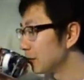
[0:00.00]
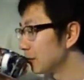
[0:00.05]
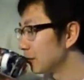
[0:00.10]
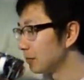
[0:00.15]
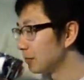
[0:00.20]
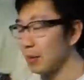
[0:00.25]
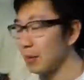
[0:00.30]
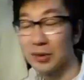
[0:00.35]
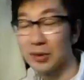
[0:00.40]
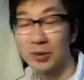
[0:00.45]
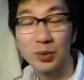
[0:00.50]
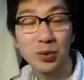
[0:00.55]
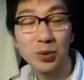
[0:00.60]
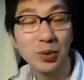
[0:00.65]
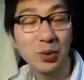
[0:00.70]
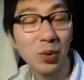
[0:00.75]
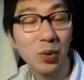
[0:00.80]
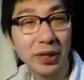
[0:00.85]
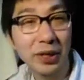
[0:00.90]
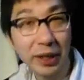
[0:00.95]
まあまあ、そうい
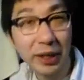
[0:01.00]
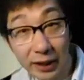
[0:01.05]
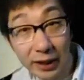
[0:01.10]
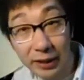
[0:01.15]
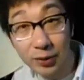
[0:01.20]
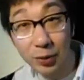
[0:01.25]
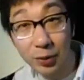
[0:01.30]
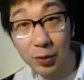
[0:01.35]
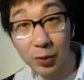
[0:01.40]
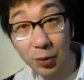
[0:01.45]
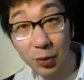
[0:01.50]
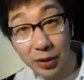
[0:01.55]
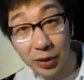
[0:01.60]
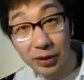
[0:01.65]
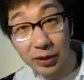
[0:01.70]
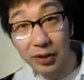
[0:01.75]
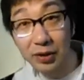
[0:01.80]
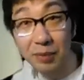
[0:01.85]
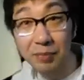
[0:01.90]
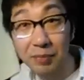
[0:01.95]
う動きがね、その4
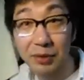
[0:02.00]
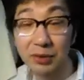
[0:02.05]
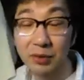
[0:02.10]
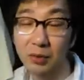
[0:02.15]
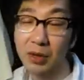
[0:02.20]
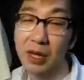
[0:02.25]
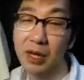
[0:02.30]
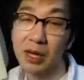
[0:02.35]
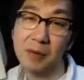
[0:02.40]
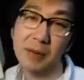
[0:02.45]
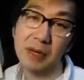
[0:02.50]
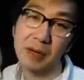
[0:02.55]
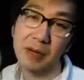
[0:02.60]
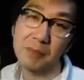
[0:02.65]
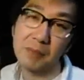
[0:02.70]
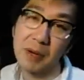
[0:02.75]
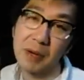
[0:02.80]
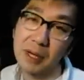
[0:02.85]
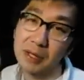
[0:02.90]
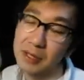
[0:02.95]
人でのやっぱりその仲間感、
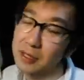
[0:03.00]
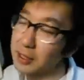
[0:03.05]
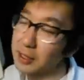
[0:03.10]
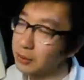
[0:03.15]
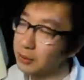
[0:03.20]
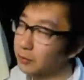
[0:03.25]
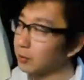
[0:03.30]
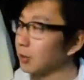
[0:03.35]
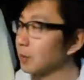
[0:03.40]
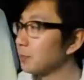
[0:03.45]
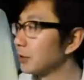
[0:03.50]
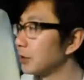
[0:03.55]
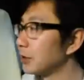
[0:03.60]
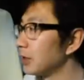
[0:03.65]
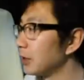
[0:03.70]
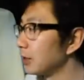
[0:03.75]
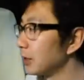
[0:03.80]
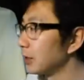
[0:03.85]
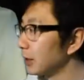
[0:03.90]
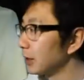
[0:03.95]
パーティー感っていうのがやっぱ出
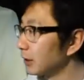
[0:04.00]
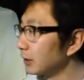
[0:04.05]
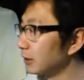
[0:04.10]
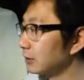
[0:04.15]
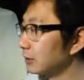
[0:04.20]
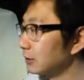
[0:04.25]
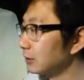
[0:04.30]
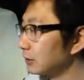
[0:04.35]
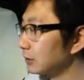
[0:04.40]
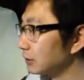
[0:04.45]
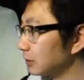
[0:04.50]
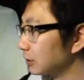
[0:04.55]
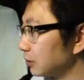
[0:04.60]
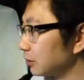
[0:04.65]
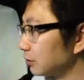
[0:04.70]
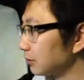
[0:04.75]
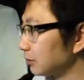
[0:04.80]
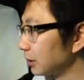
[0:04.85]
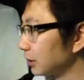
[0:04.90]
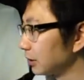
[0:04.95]
てきて、う
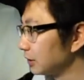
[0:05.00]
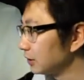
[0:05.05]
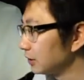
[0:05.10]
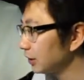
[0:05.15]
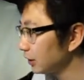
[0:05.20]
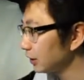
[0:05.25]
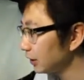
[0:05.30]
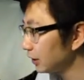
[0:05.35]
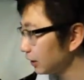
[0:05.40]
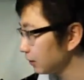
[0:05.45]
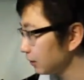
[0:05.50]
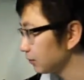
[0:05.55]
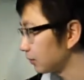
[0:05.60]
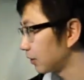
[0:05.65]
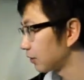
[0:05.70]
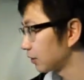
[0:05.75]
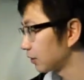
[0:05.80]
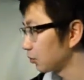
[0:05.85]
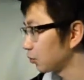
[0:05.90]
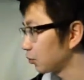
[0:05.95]
ん、まあいずれね、
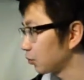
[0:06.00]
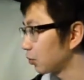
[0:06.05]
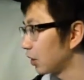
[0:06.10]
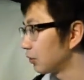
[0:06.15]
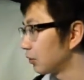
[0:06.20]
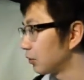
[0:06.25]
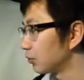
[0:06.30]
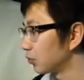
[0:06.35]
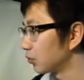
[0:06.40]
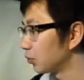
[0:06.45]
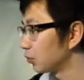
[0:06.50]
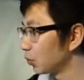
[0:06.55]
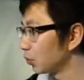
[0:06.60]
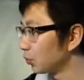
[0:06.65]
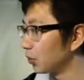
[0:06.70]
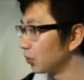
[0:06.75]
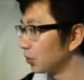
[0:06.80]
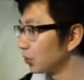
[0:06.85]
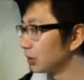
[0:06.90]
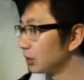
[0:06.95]
我々ともこう会うこと
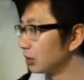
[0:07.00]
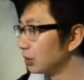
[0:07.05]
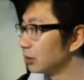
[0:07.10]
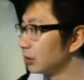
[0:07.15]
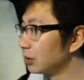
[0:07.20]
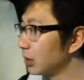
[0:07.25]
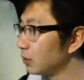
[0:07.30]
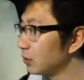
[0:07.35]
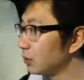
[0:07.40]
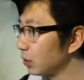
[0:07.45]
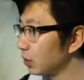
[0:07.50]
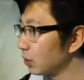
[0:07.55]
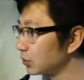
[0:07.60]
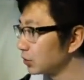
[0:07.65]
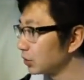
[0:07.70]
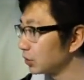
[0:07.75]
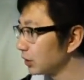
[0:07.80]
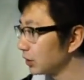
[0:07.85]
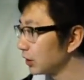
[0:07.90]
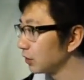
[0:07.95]
もあるのかも
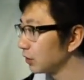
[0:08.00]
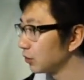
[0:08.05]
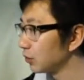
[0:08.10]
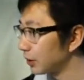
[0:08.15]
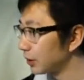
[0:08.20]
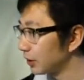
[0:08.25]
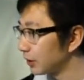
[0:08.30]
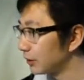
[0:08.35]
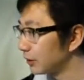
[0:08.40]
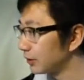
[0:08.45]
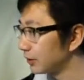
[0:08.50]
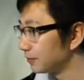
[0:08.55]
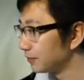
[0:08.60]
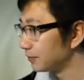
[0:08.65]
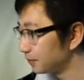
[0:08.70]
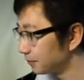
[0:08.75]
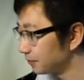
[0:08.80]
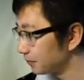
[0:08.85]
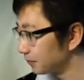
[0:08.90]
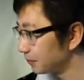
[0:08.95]
しれないけどもね、う
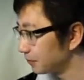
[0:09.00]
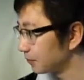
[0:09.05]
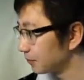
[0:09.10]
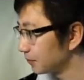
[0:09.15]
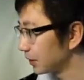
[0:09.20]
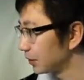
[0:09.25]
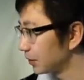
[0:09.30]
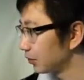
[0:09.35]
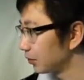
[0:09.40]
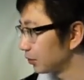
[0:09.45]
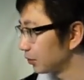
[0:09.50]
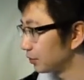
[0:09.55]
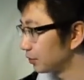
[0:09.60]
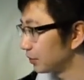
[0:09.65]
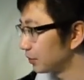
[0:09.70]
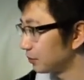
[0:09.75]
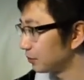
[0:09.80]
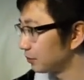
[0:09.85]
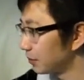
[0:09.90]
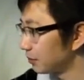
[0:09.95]
ん、まあいろいろ
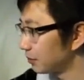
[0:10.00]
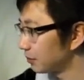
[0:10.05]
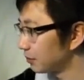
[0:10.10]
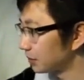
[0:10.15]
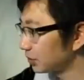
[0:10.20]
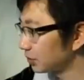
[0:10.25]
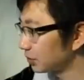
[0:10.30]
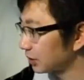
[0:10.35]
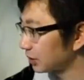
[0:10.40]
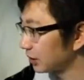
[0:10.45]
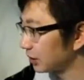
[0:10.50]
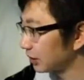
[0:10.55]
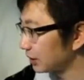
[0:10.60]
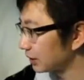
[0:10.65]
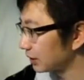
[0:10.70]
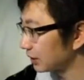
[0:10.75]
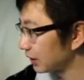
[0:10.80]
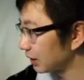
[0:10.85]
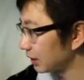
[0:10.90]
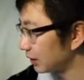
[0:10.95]
見ましょうじゃない
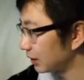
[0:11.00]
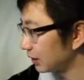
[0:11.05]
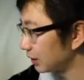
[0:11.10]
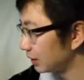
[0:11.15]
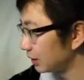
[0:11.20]
ですか。